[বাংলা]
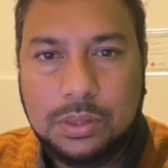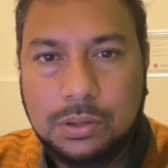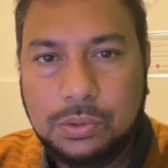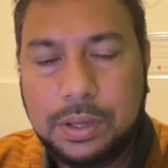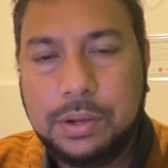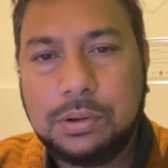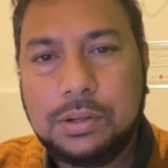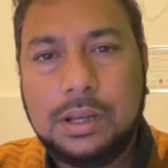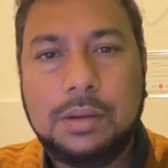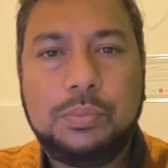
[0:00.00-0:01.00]
সো এই
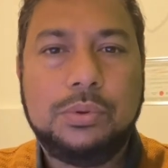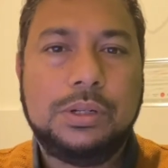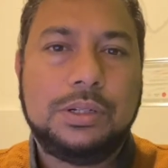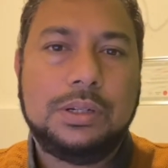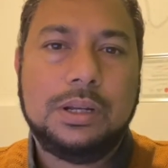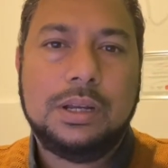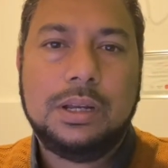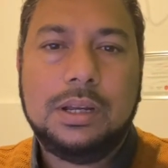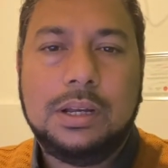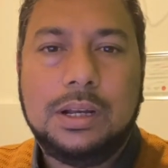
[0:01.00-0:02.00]
ঘটনায় পুলিশ
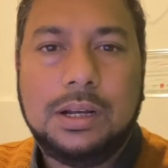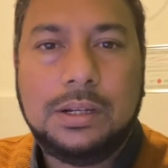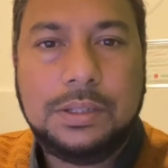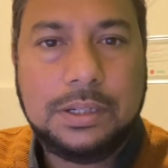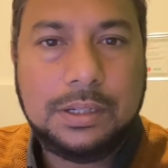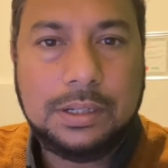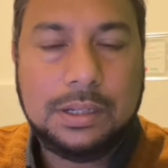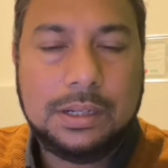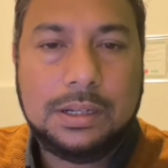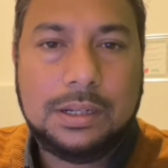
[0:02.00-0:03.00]
যেটি
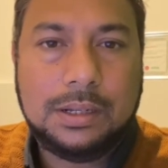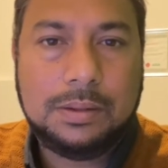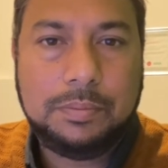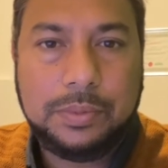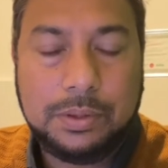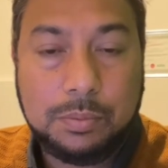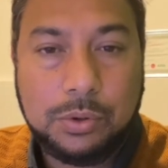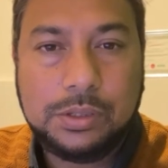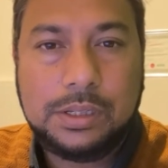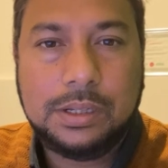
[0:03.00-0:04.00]

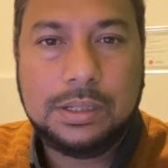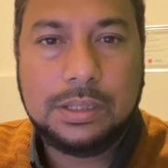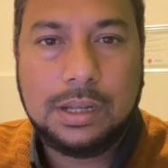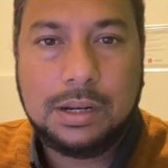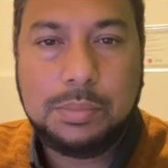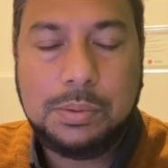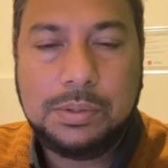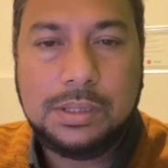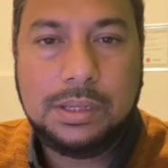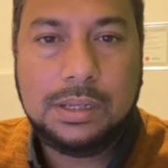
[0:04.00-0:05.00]
বলছে যে তারা
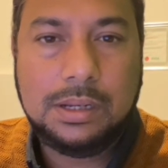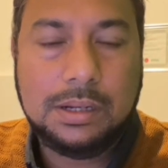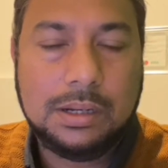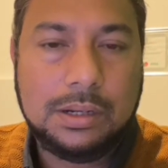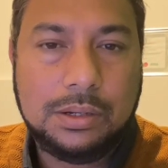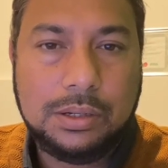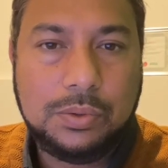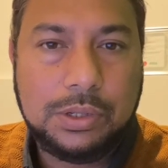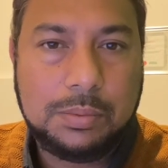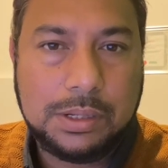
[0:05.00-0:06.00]
বিবিসি
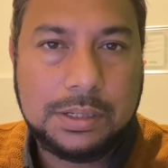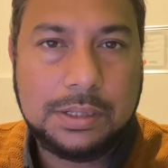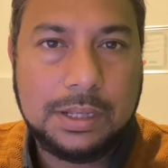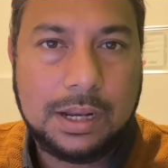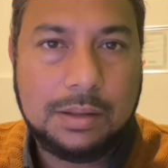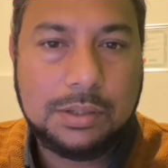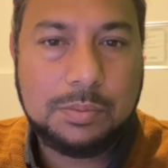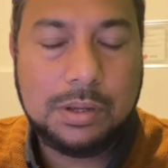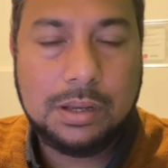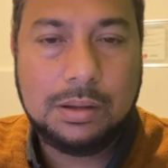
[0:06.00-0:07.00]
নিউজে আমরা যেটি দেখলাম
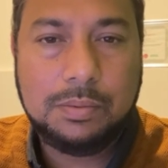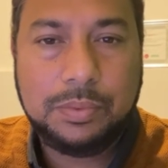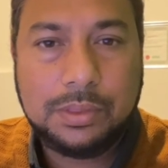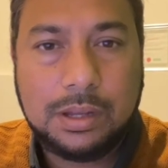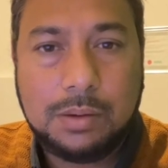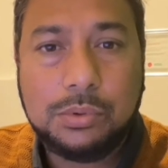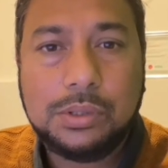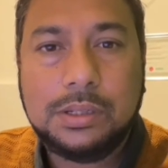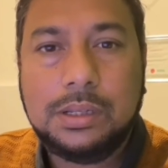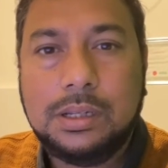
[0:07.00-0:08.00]
তারা
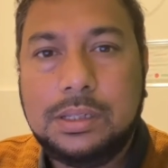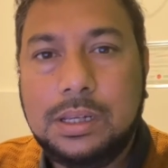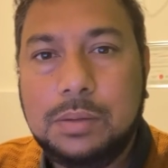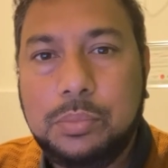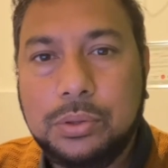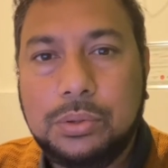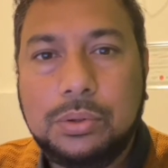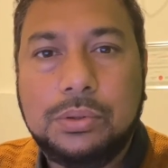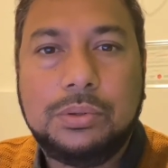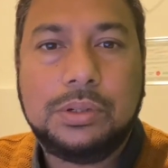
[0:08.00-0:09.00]
বলছে যে যে
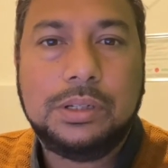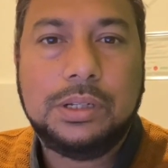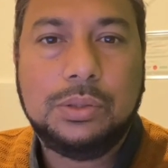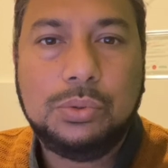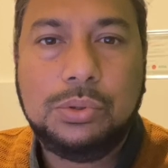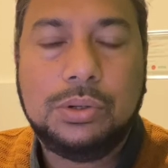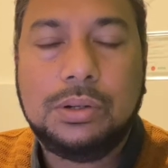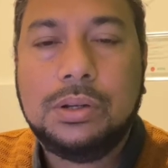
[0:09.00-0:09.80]
প্রত্যক্ষদর্শী যে দুইজন